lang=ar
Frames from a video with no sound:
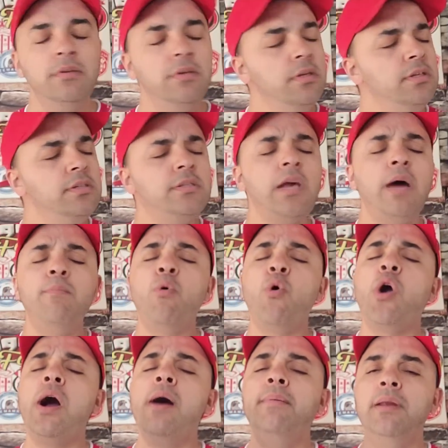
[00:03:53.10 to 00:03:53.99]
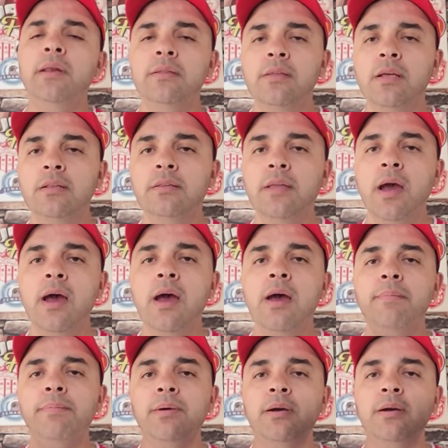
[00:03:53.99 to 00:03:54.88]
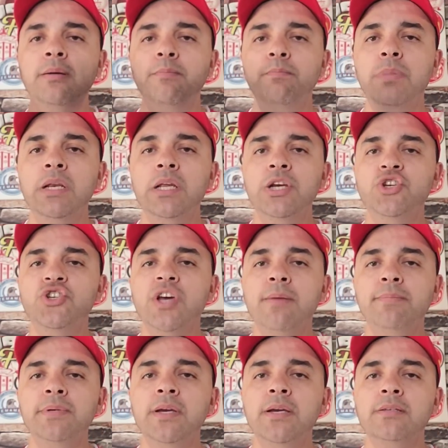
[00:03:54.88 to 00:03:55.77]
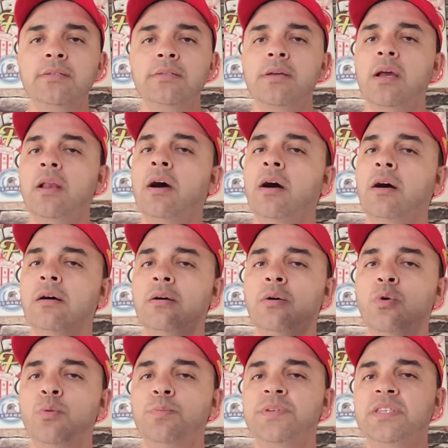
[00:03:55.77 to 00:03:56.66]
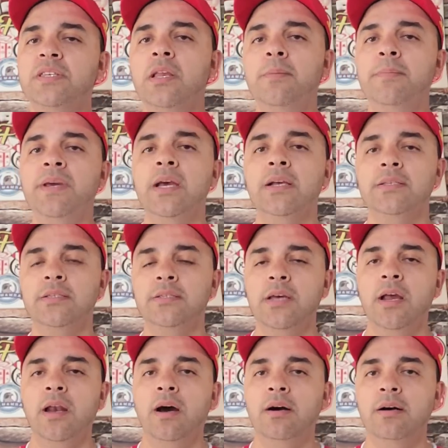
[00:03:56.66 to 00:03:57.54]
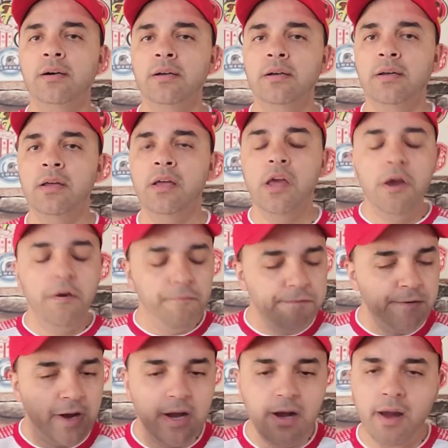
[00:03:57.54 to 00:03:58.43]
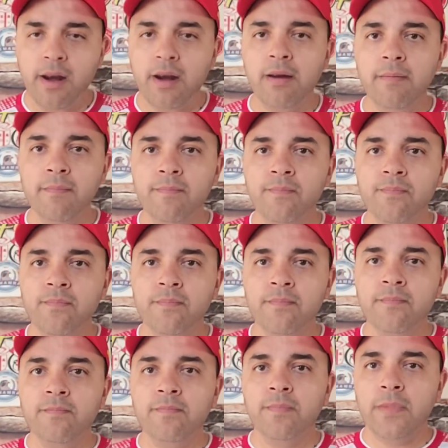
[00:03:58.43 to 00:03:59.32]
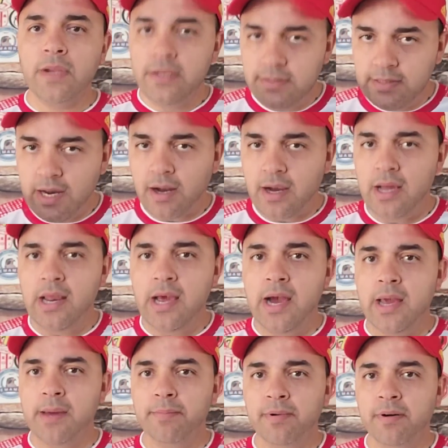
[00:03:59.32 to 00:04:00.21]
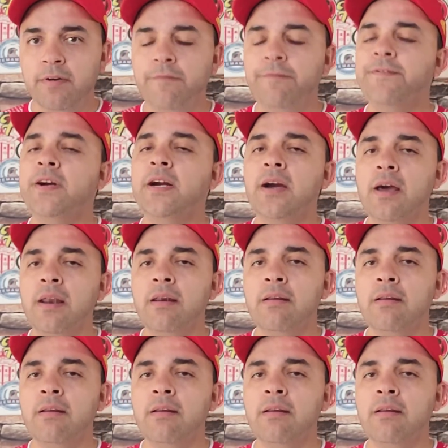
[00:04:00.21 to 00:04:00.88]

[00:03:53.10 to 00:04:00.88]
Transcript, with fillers: نساو مقابلة ديال الذهاب بالإيجابيات ديالها وبالسلبيات ديالها فكر انت كلاعب فكر